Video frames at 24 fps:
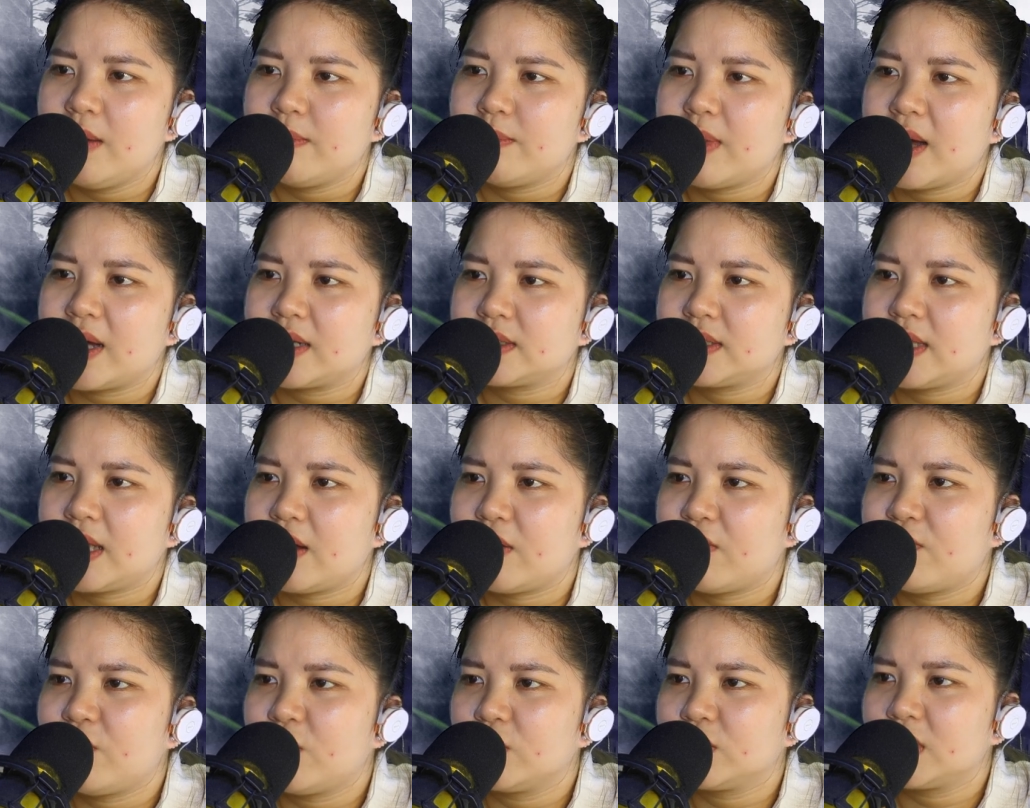mang
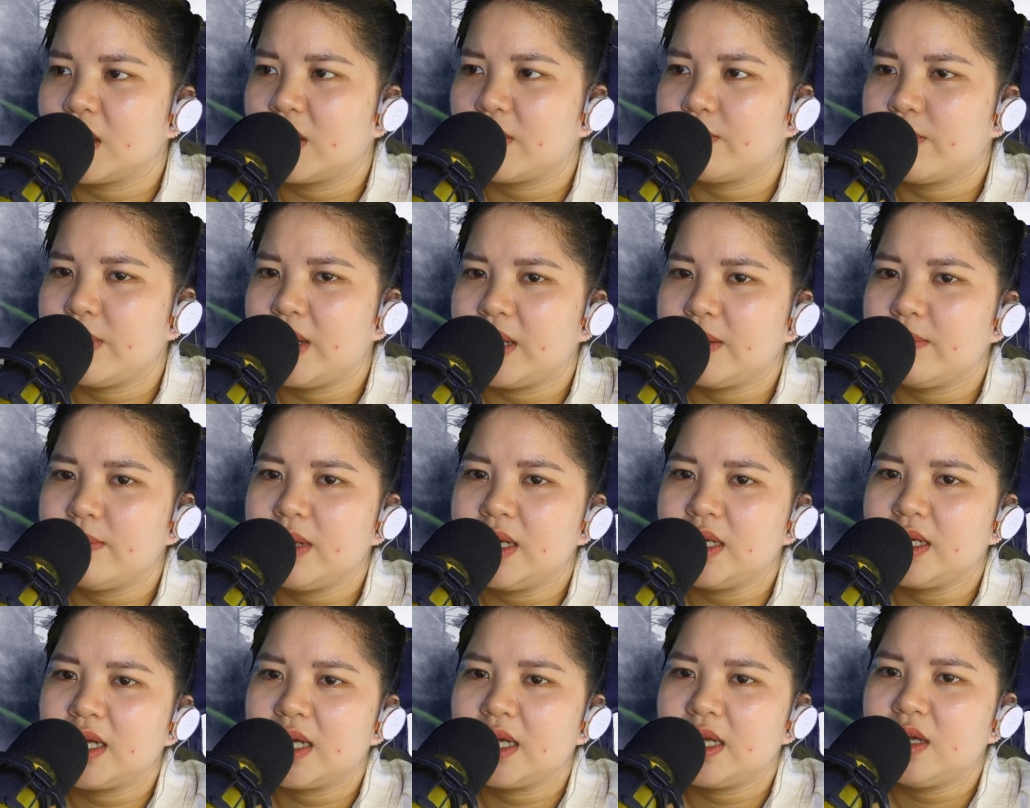theo vô tận biển
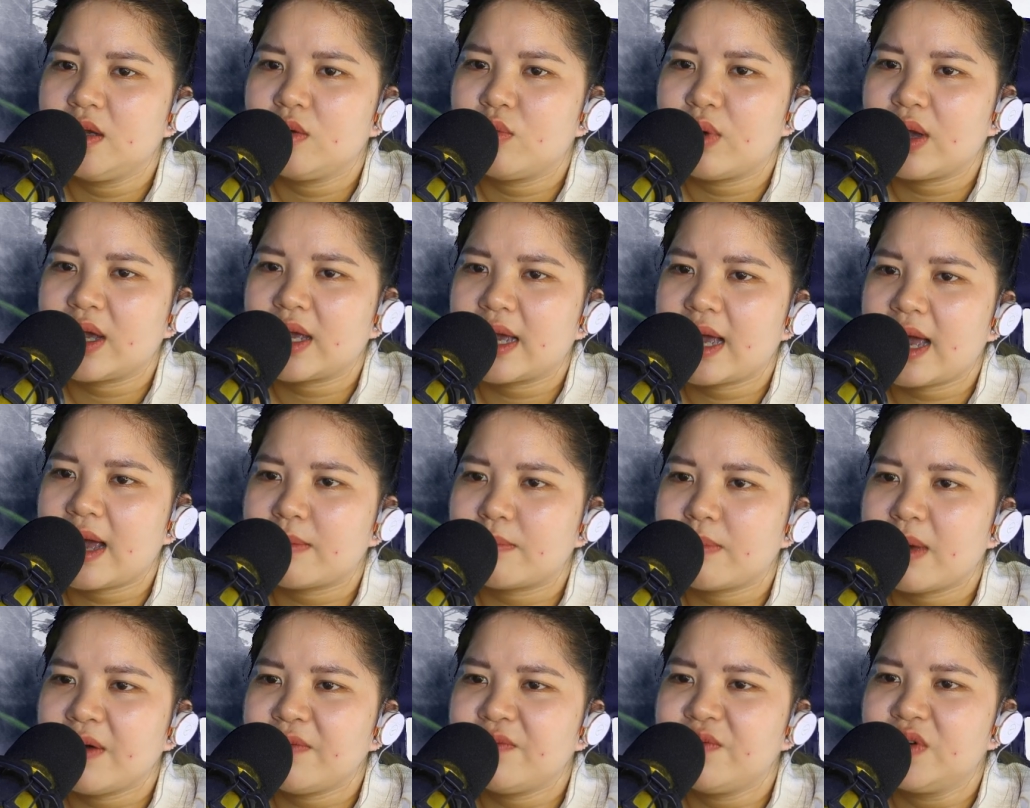binh khí quét
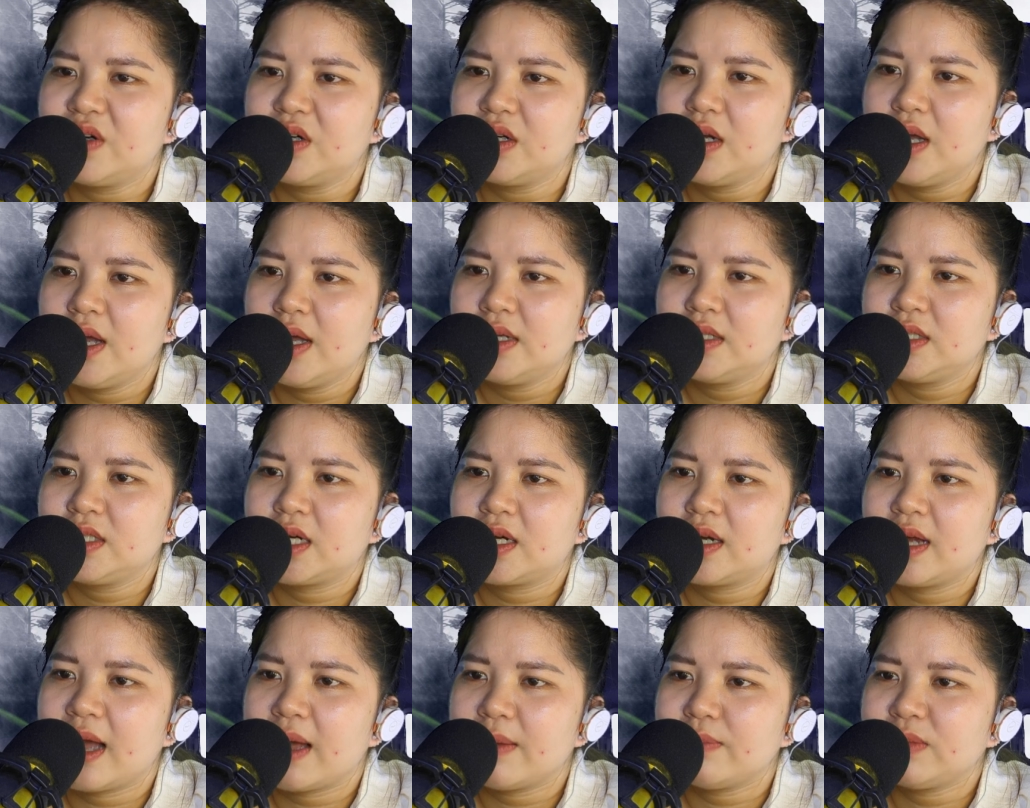ngang bát phương,
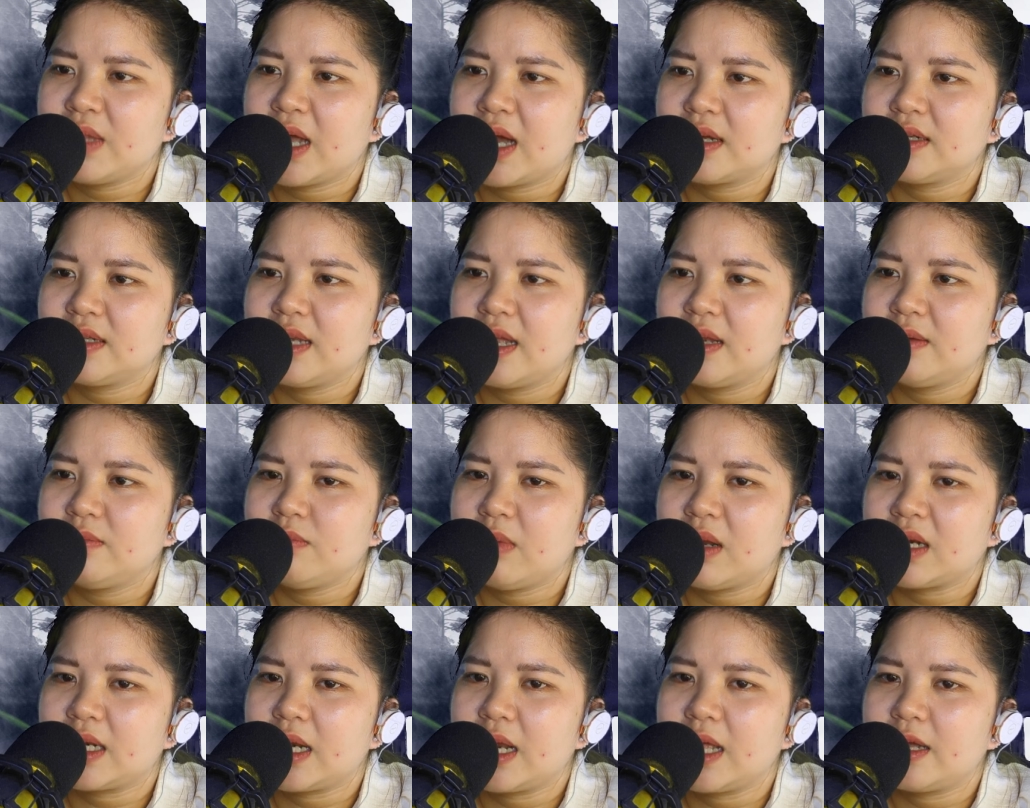trấn áp thẳng đến
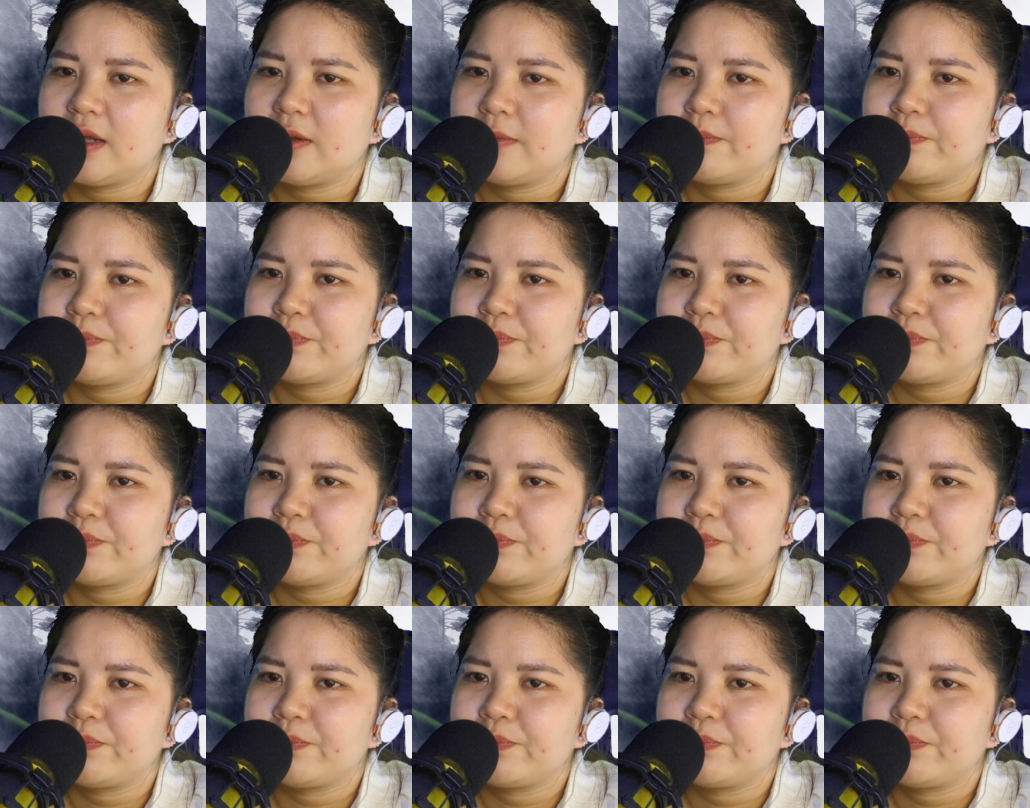Bạch Lệ.